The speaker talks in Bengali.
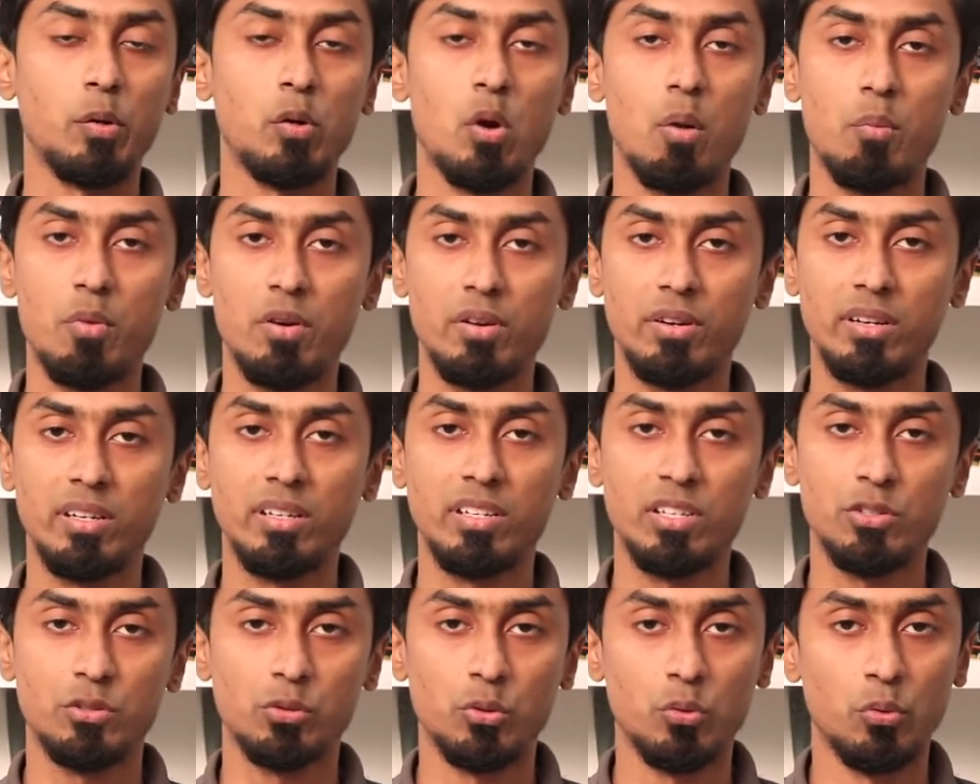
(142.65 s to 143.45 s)

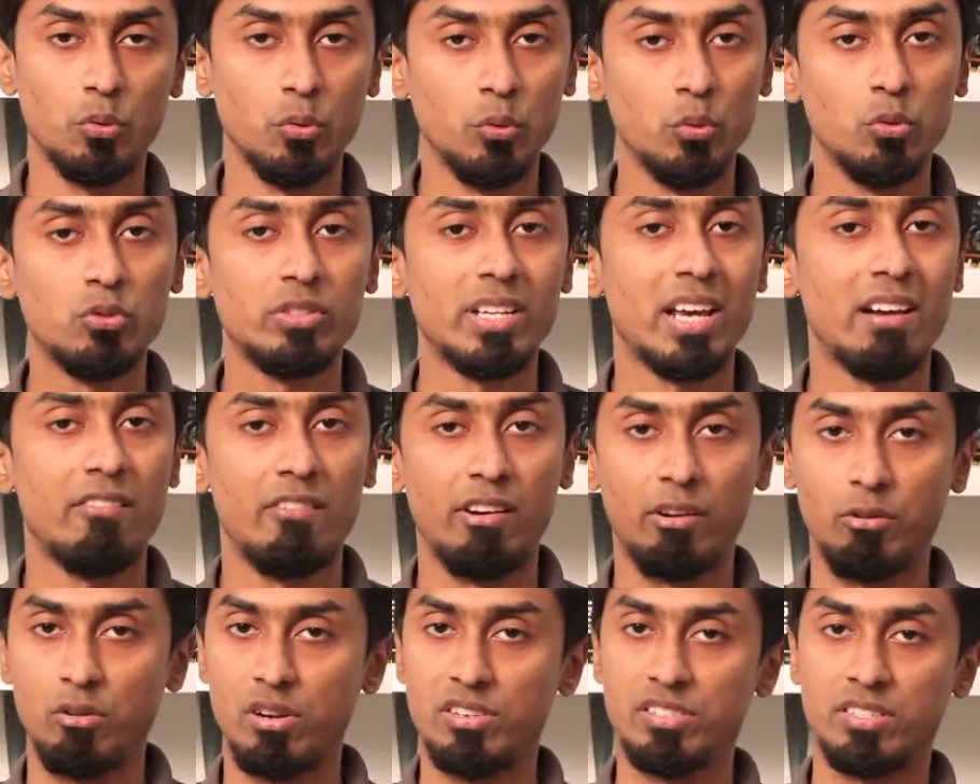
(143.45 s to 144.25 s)
কমিউনিটির কিছু রুলস অ্যান্ড
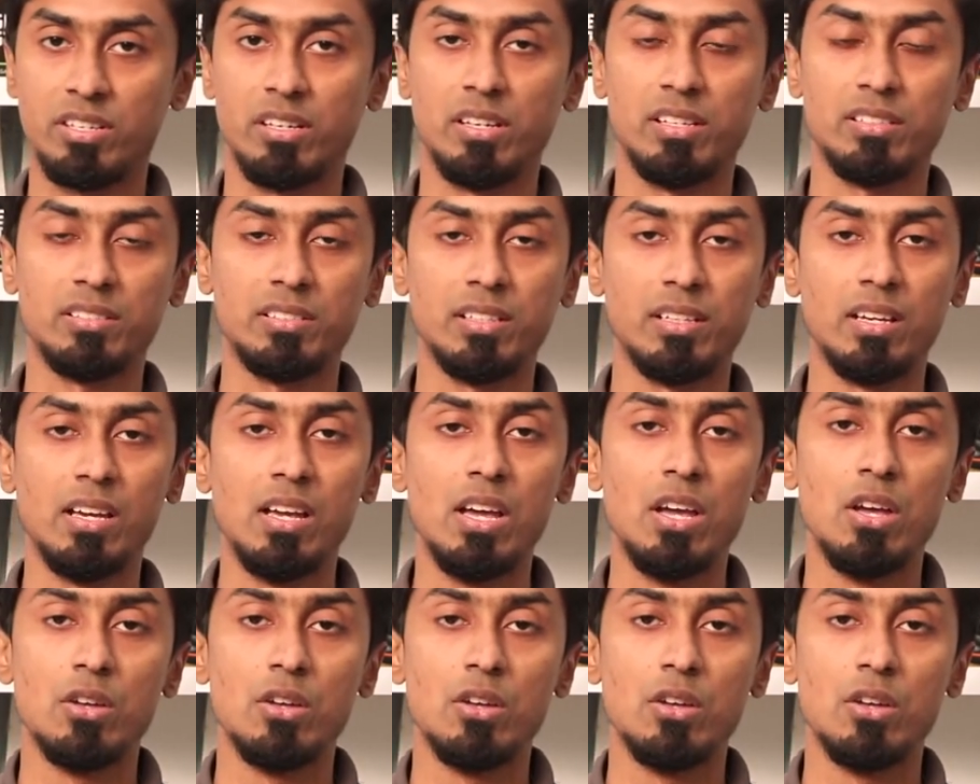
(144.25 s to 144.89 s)
রেগুলেশন আছে